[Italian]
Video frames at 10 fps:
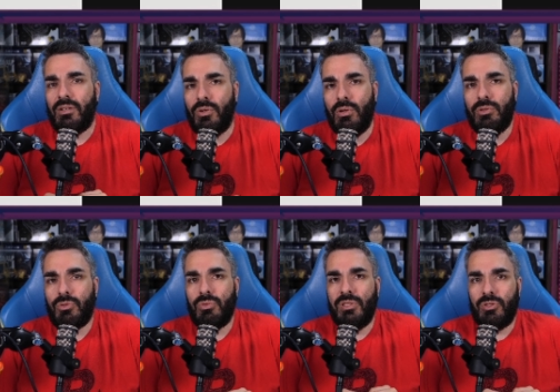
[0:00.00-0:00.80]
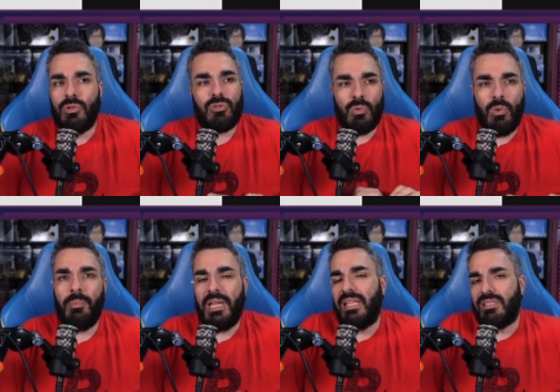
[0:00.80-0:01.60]
d'accordo sul discorso
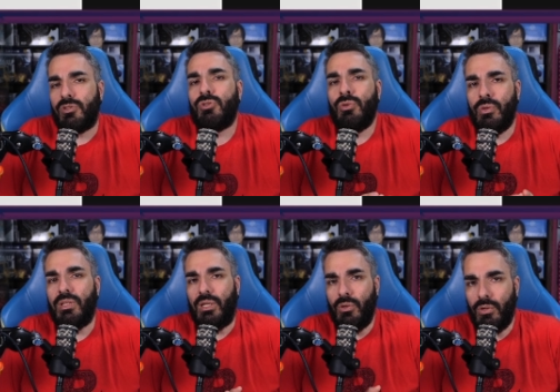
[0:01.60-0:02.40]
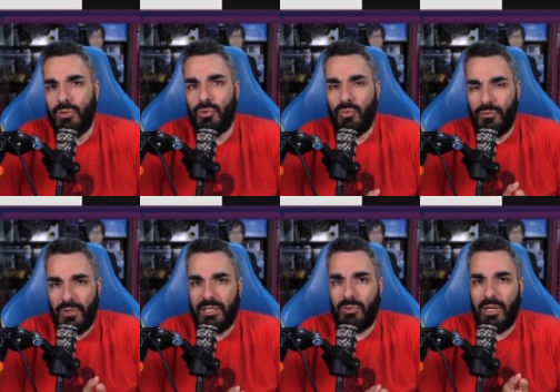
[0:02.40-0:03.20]
uomini, anzi sono d'accordo sul
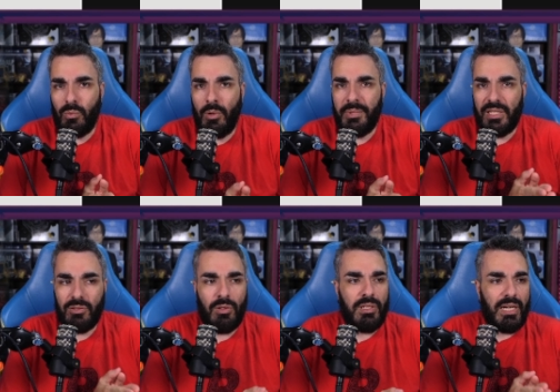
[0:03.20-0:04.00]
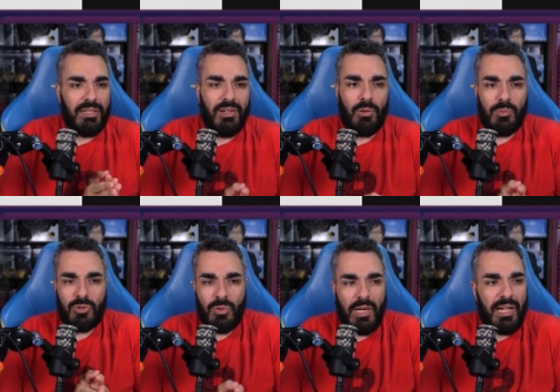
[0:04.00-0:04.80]
fatto che uomini e donne a livello
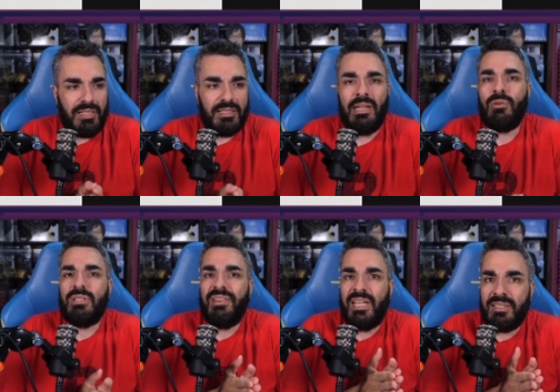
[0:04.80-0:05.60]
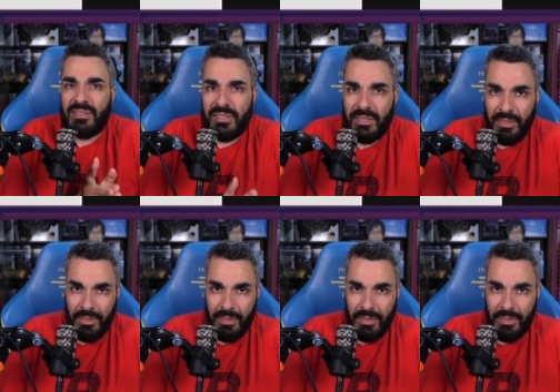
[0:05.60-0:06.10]
muscolare siano diversi